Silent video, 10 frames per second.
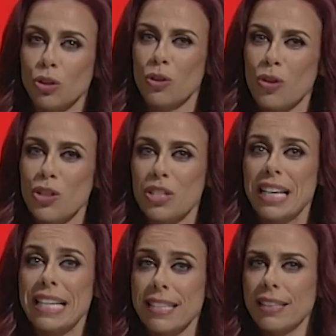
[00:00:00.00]
António Costa
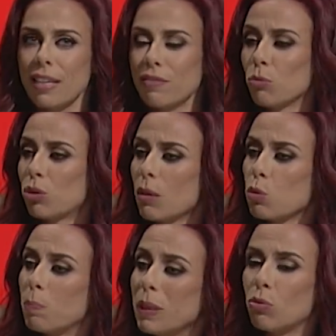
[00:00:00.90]
aceitava mostrar
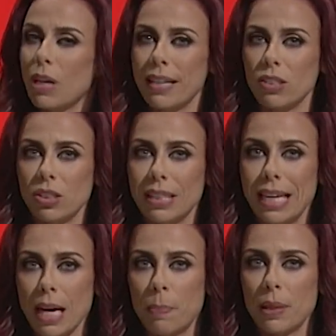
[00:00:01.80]
os peitorais na
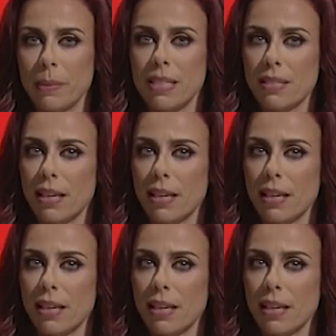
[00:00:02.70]
capa da Men's